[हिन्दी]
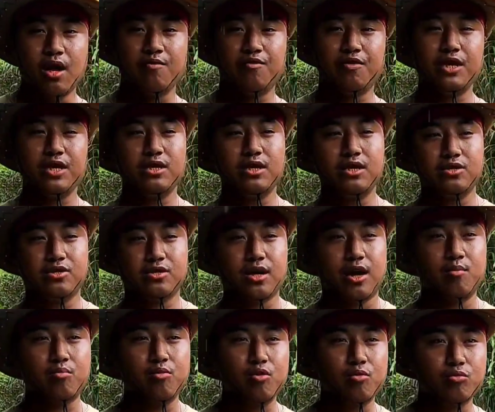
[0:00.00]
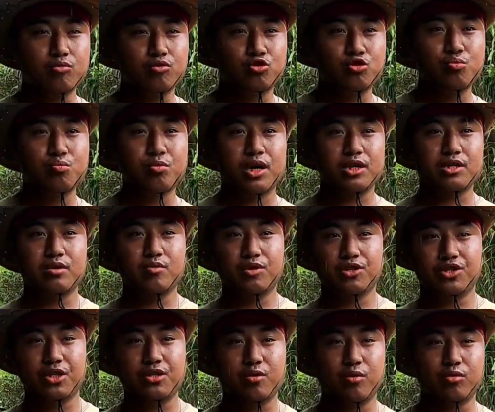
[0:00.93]
एवरी ईयर्स हम लोग जूम
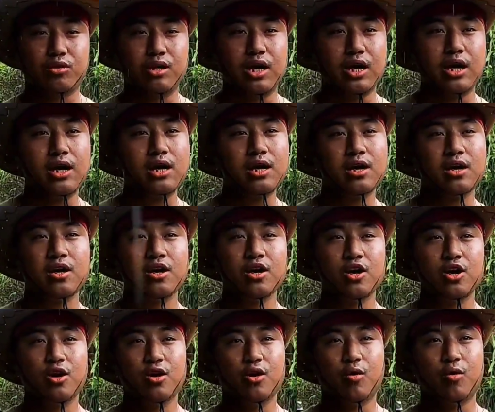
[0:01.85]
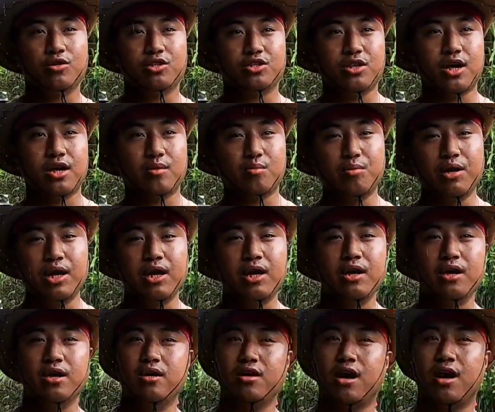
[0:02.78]
कल्टीवेशन होता है और साथ
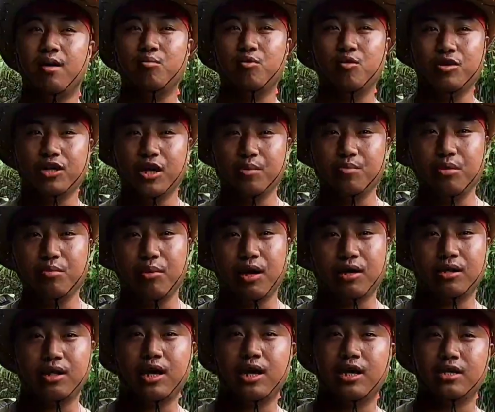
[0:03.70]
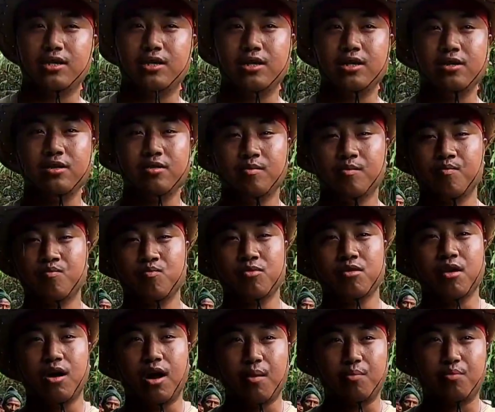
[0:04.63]
में हम लोग ये भी मानता है कि
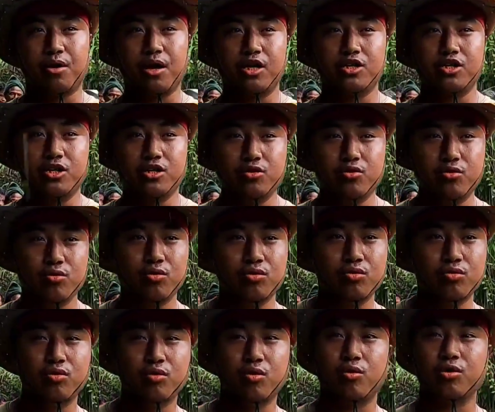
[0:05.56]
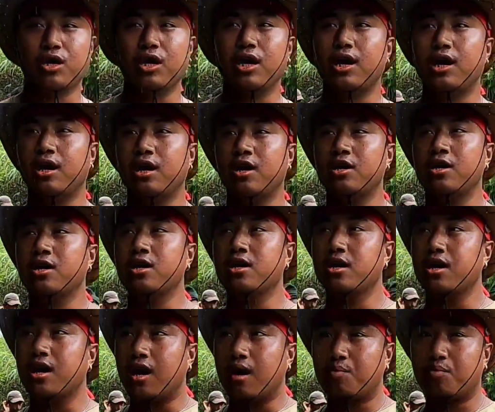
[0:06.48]
आपका नीनू हो गया
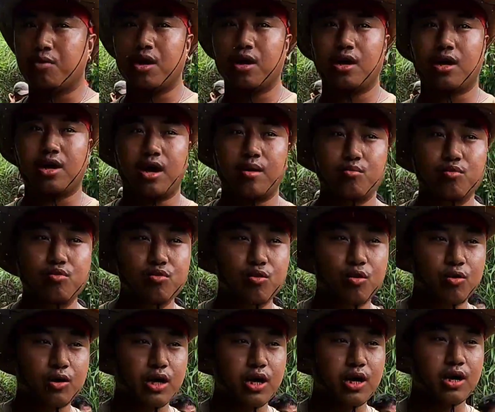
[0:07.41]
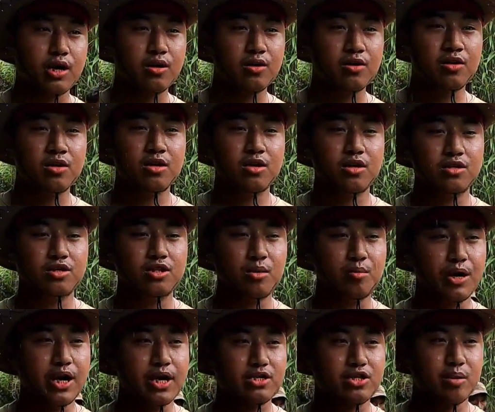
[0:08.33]
आपका कामू हो गया
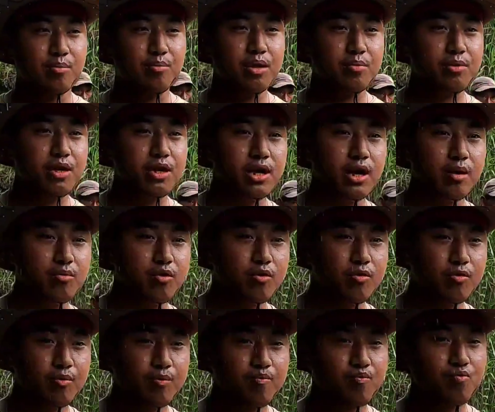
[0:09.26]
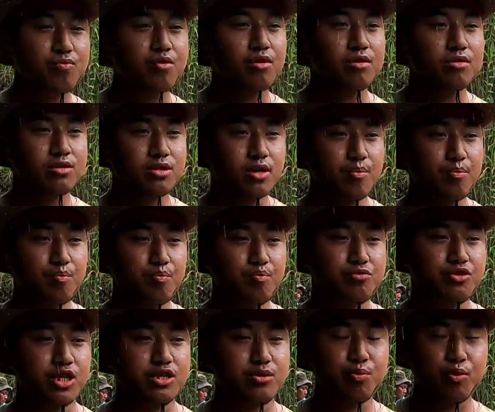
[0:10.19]
जब एक समय में हम लोग जब
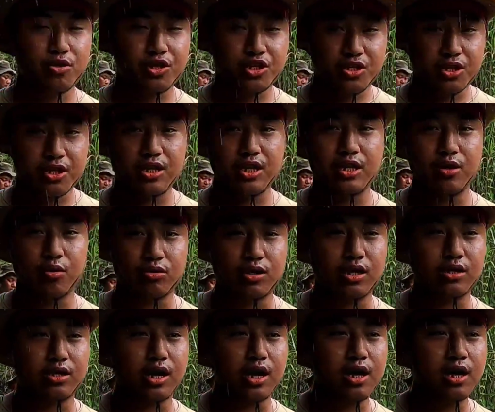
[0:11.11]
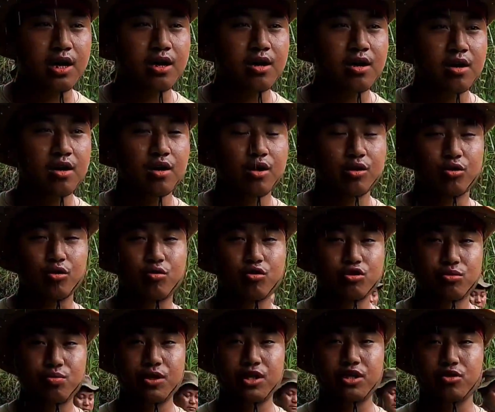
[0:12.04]
ट्रांसपोर्टेशन नहीं होता था तो
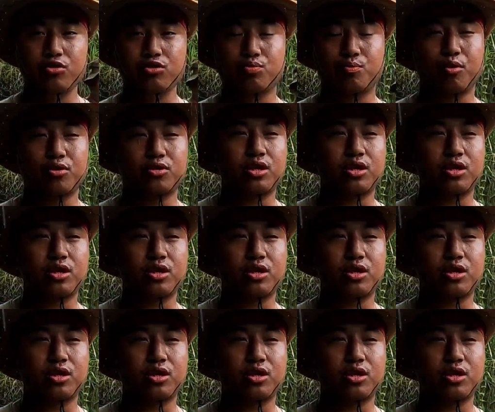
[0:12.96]
कुछ भी न्यूज़